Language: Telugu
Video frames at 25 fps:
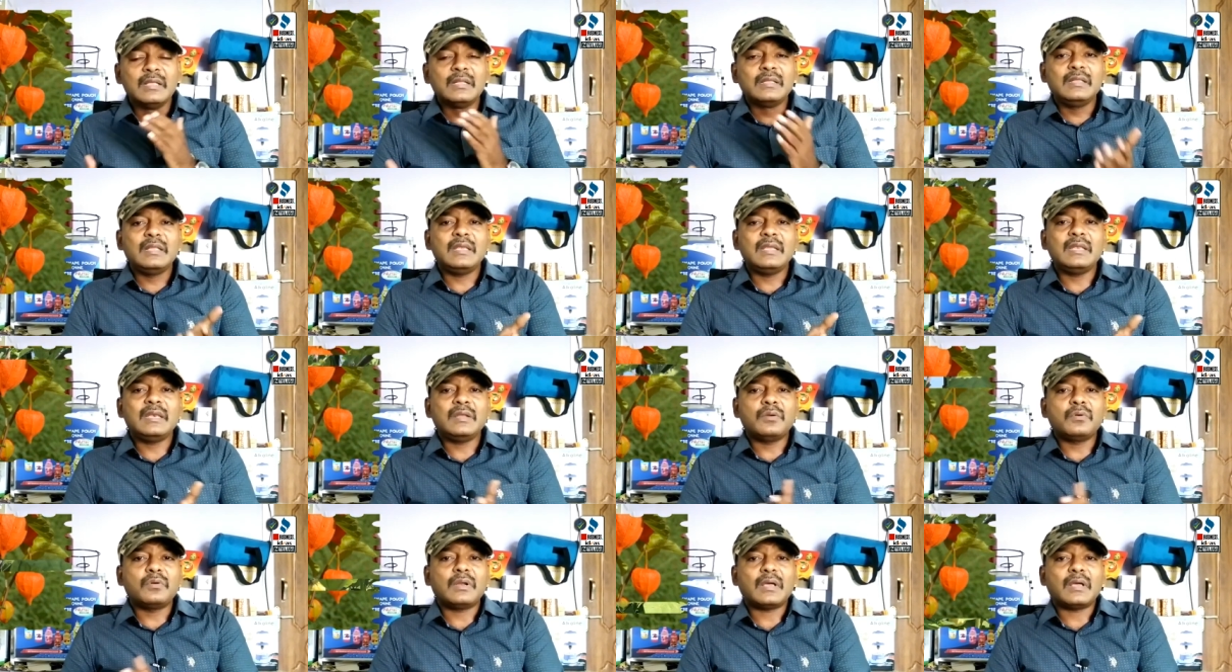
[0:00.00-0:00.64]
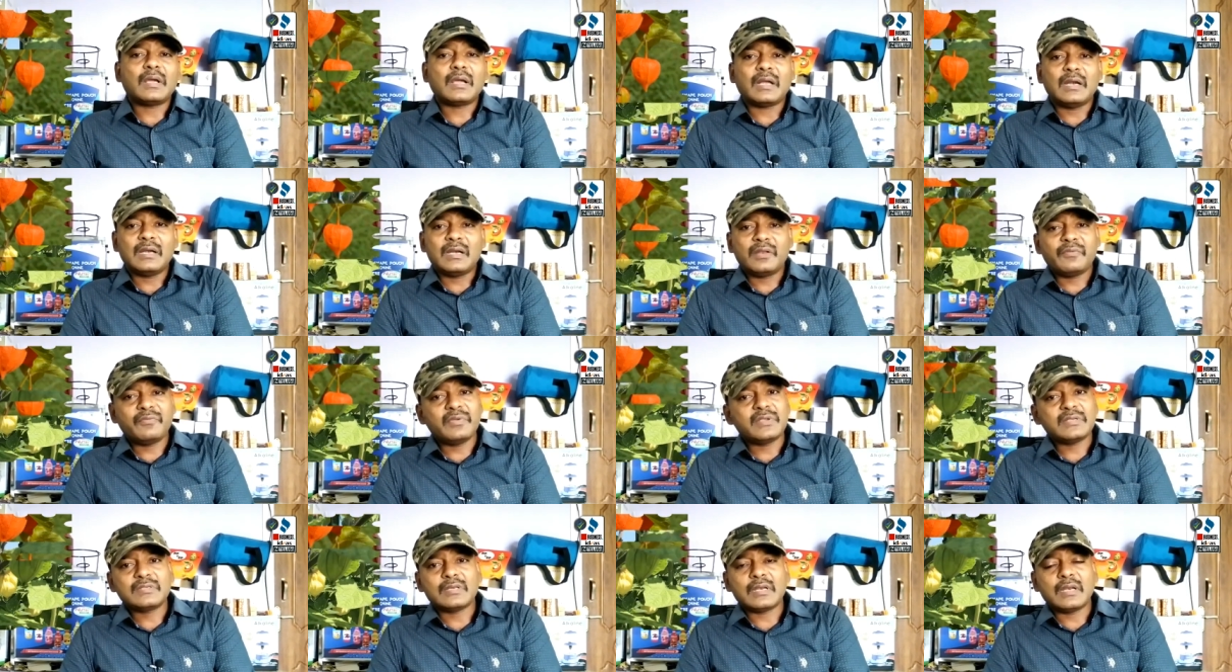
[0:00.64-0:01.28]
దీన్ని కూడా
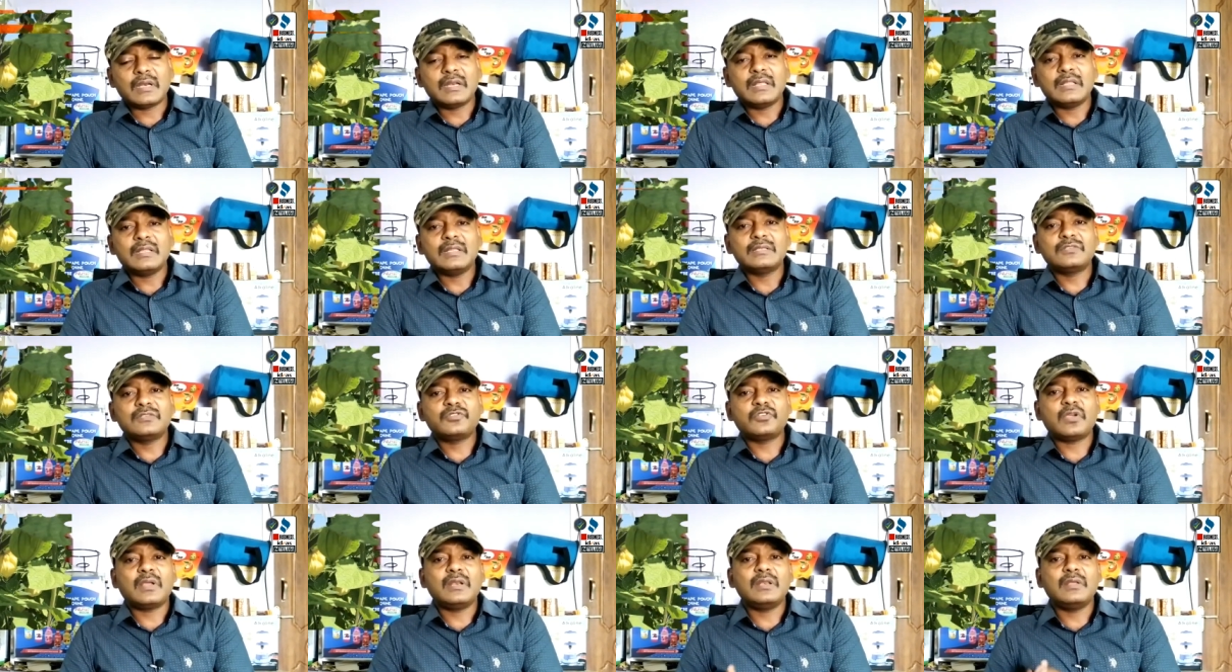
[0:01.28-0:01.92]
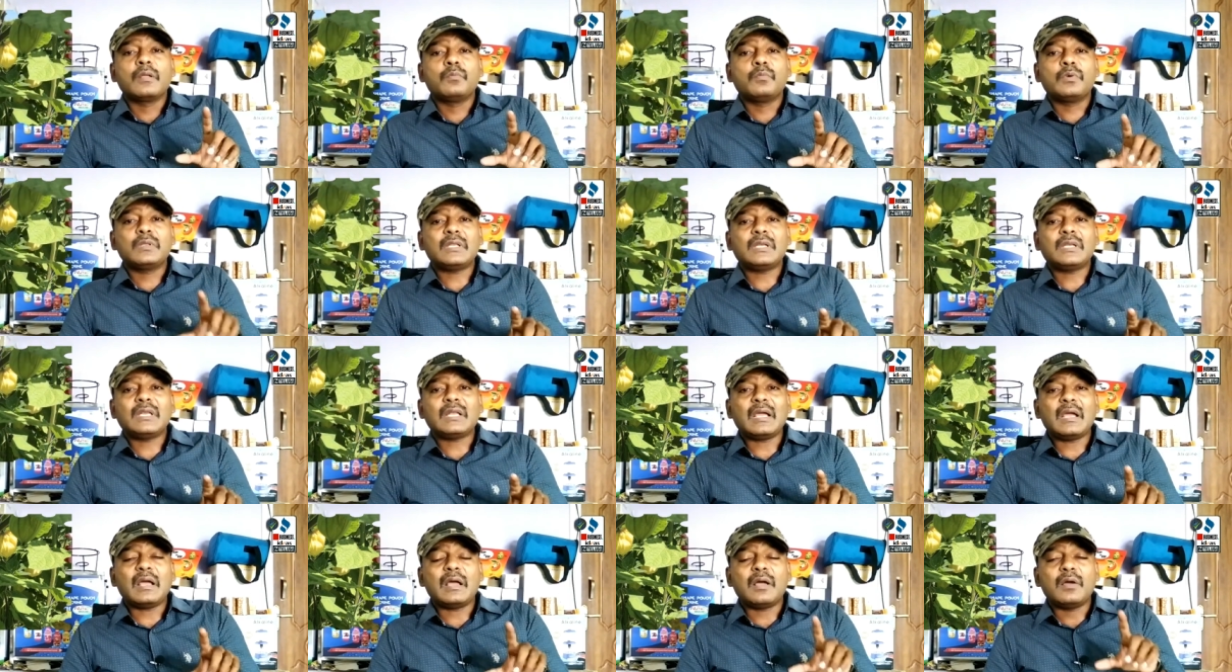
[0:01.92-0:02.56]
కల్టివేషన్ అనేది చేయాలి
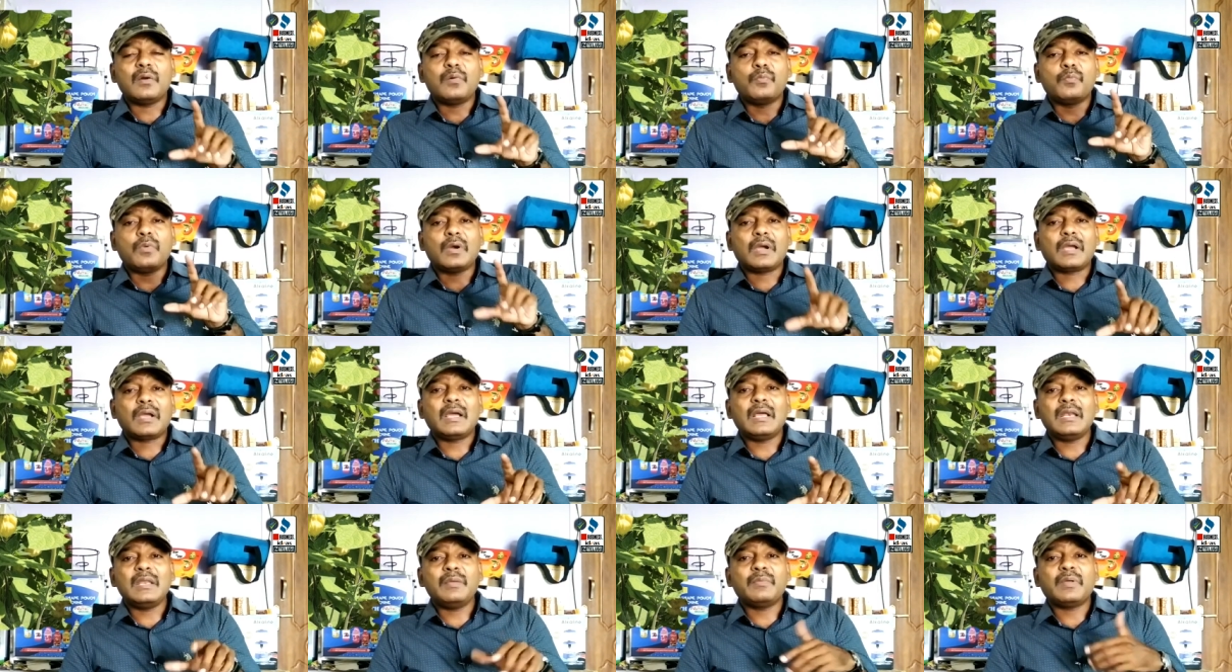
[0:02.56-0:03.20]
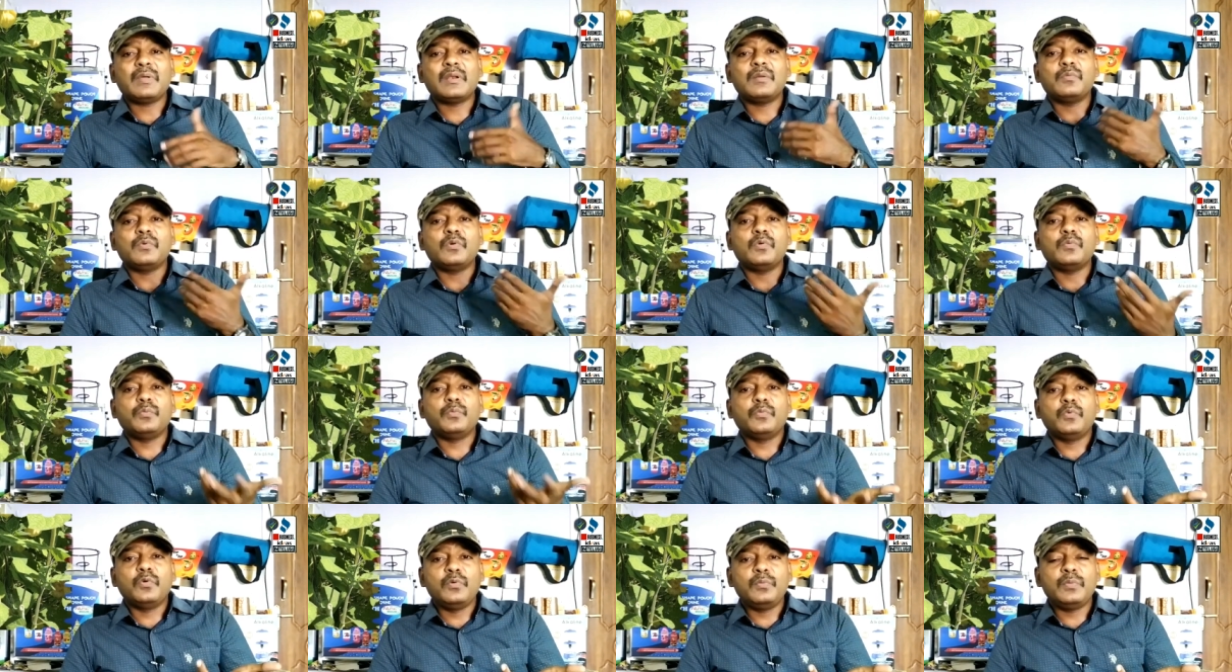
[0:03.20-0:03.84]
మొదటగా మొక్కని మనము
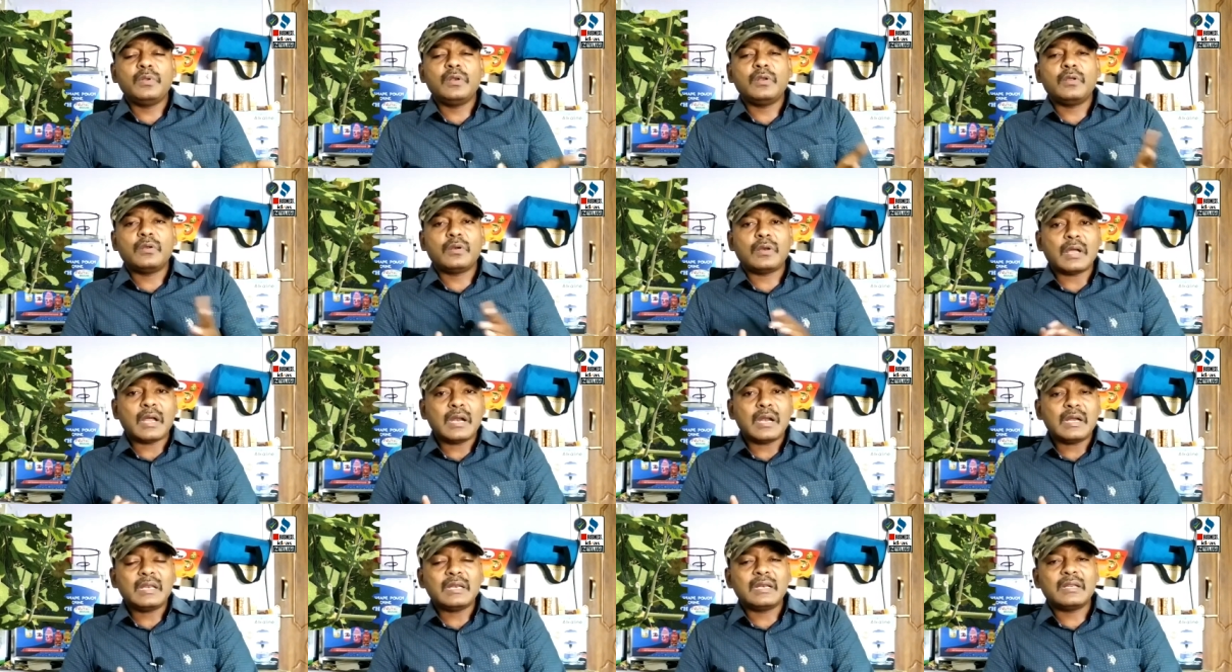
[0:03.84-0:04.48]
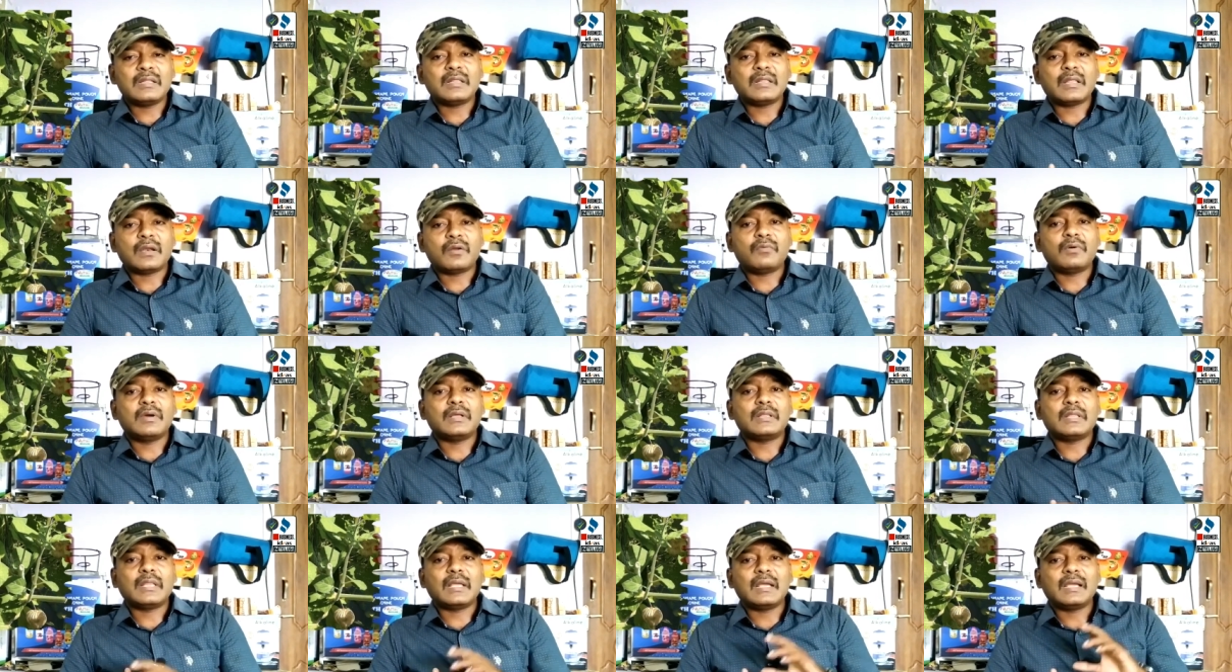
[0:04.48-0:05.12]
భూమిలో నాటిన
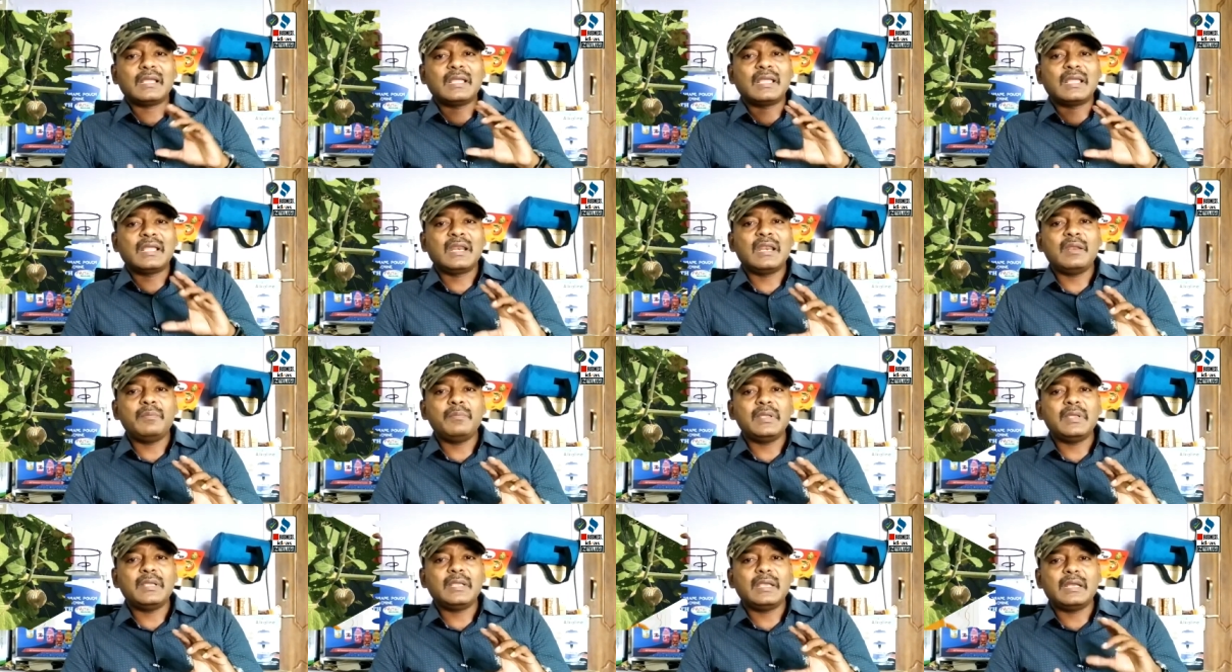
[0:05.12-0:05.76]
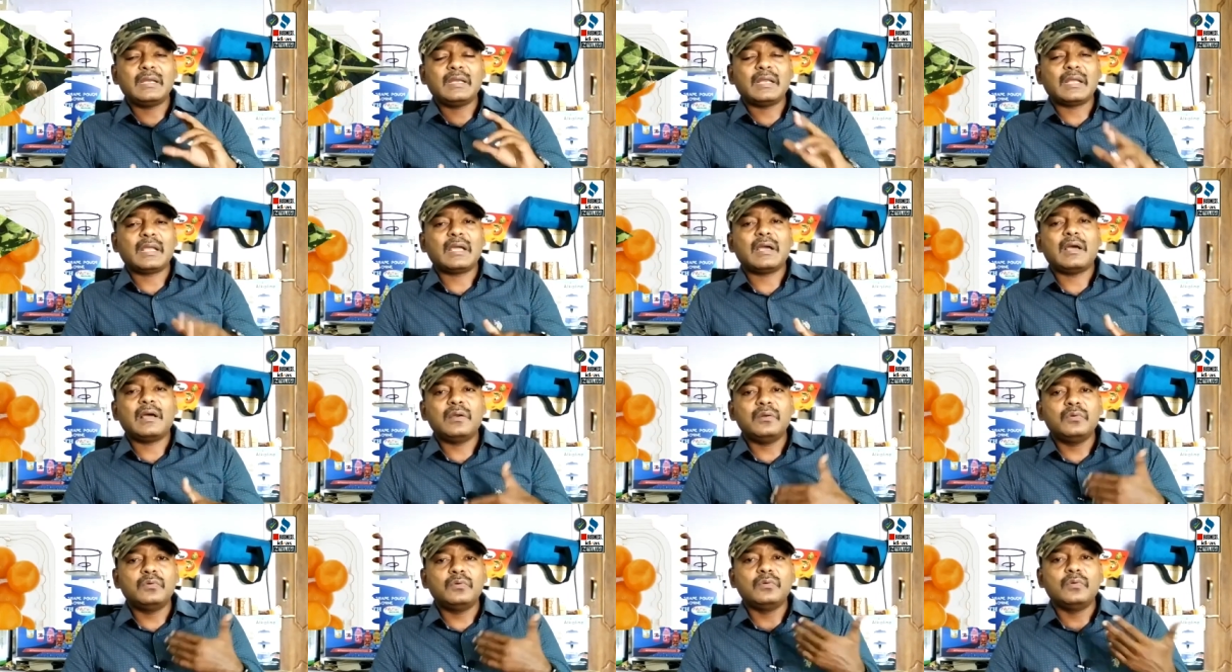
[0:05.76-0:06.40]
తర్వాత క్రిమి
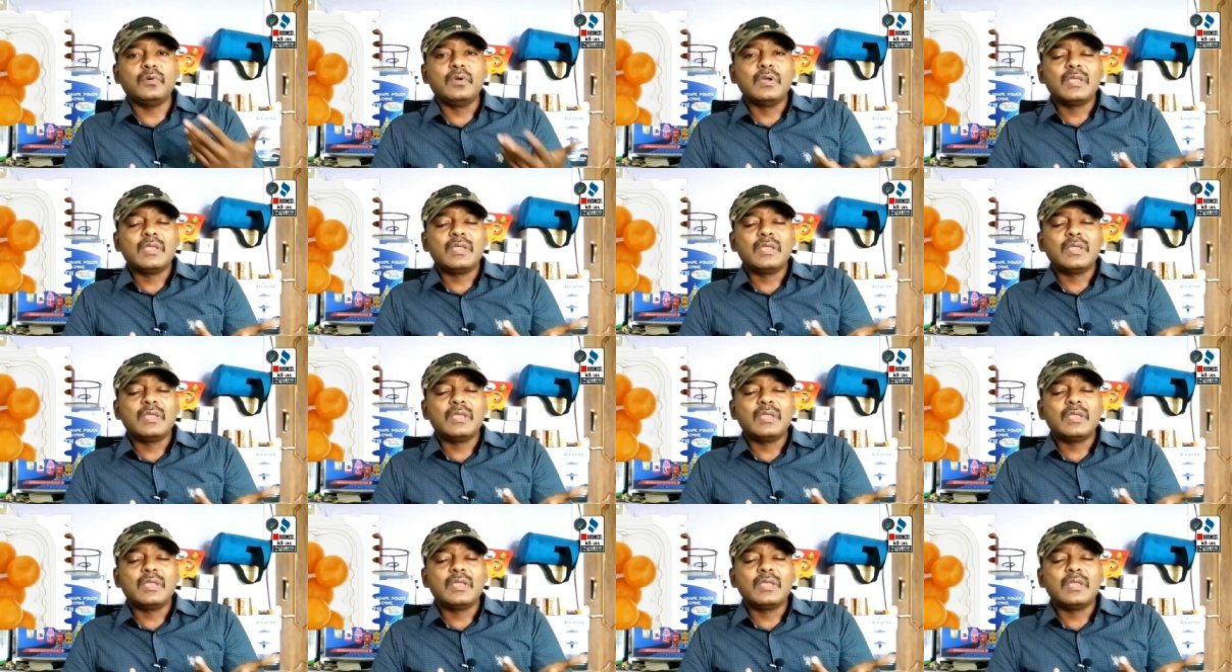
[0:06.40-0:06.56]
కీటకాలు